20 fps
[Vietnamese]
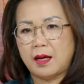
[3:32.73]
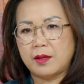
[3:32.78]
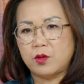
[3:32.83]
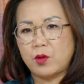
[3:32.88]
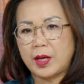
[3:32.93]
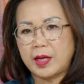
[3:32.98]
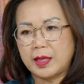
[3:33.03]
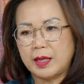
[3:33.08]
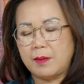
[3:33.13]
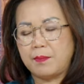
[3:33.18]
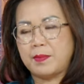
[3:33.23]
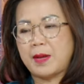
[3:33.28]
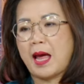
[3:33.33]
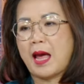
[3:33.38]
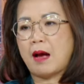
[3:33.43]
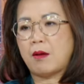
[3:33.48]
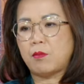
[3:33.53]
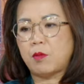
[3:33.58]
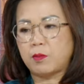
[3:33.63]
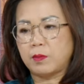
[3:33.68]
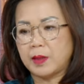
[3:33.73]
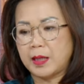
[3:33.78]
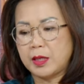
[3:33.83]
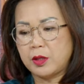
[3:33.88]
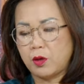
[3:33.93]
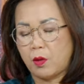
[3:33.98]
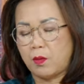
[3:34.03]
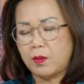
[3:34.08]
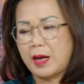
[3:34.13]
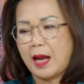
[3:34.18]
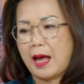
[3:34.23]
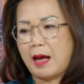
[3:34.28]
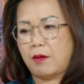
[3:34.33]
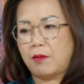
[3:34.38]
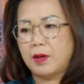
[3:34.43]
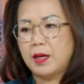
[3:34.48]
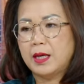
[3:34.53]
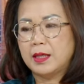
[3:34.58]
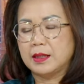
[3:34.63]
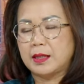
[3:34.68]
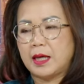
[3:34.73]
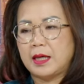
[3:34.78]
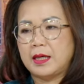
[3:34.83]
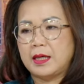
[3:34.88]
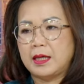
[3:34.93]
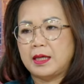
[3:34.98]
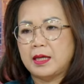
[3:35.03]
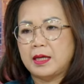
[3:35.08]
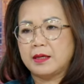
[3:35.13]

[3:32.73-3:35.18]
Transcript: doanh nghiệp nào, một cái chỗ nào thì